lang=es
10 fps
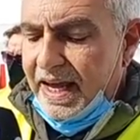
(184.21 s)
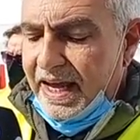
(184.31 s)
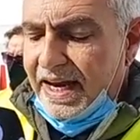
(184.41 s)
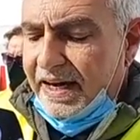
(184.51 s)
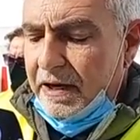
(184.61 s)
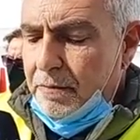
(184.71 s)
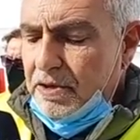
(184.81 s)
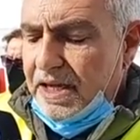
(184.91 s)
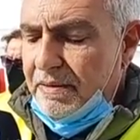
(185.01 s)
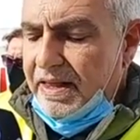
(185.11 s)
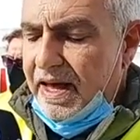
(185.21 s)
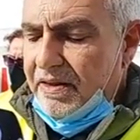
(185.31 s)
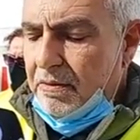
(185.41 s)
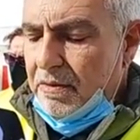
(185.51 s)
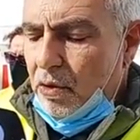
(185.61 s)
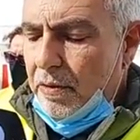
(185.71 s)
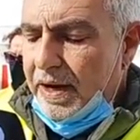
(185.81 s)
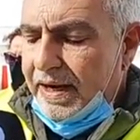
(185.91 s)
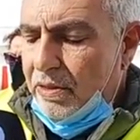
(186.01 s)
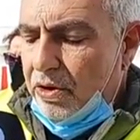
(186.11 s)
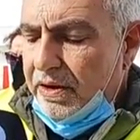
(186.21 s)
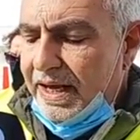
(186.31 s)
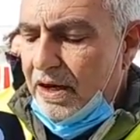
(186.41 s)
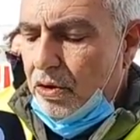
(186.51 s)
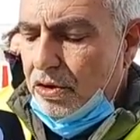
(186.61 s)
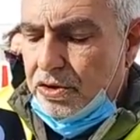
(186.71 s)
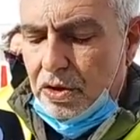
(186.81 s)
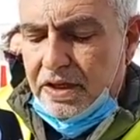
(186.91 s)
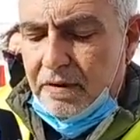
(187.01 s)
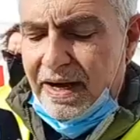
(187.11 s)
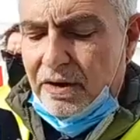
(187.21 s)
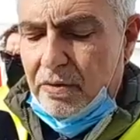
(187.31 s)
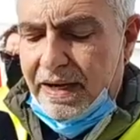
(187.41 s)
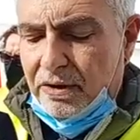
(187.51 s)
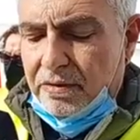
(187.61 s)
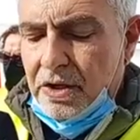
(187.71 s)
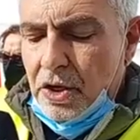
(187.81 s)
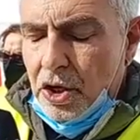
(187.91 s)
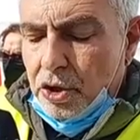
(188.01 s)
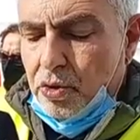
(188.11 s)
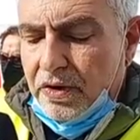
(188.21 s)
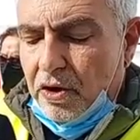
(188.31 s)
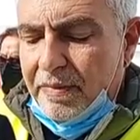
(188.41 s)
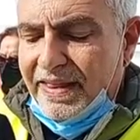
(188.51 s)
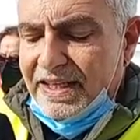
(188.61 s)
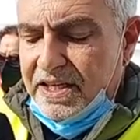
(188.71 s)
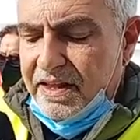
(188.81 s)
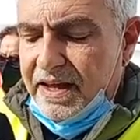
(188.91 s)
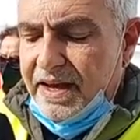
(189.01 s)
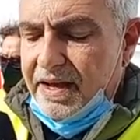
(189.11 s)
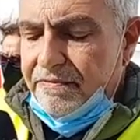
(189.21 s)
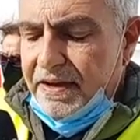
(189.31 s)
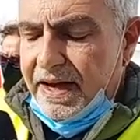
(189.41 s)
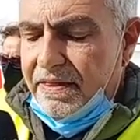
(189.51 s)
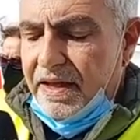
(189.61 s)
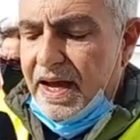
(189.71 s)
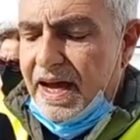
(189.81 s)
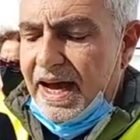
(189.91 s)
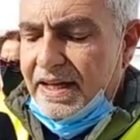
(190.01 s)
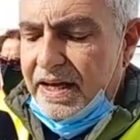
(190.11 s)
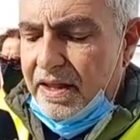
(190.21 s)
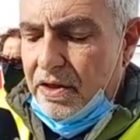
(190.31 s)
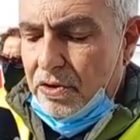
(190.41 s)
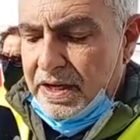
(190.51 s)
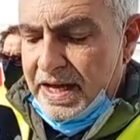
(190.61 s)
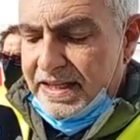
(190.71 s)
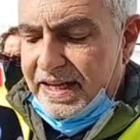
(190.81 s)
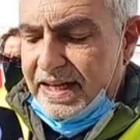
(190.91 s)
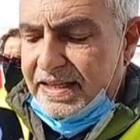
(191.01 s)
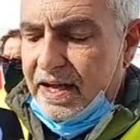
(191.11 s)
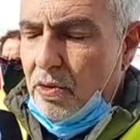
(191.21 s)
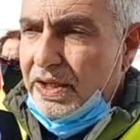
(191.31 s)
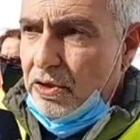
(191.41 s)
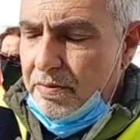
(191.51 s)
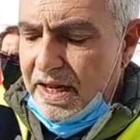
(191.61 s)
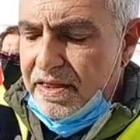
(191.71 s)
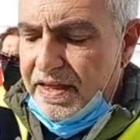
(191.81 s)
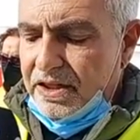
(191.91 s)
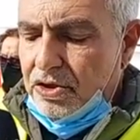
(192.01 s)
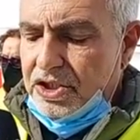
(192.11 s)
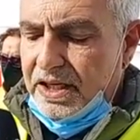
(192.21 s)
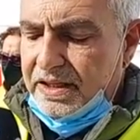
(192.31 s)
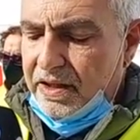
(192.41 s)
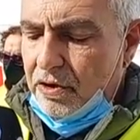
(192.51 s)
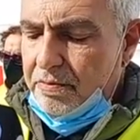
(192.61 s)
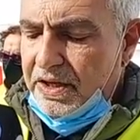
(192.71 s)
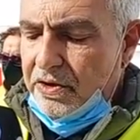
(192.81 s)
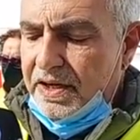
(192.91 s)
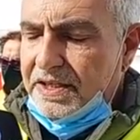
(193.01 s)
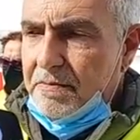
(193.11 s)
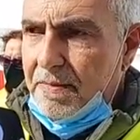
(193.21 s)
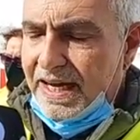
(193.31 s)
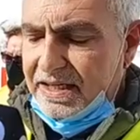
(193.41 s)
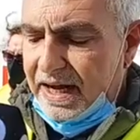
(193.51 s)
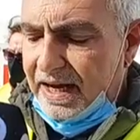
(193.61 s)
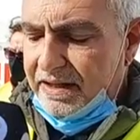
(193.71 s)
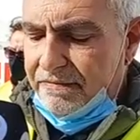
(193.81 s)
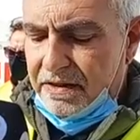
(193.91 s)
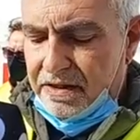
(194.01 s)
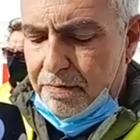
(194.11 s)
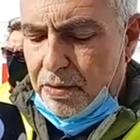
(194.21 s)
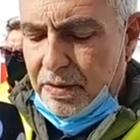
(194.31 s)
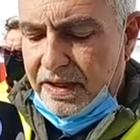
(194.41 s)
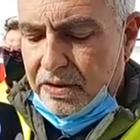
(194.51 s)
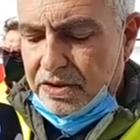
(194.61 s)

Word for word: Era responsabilidad del gobernador el control del banco malo. Su enorme desidia y eficacia añadió 34.182 millones más al déficit público.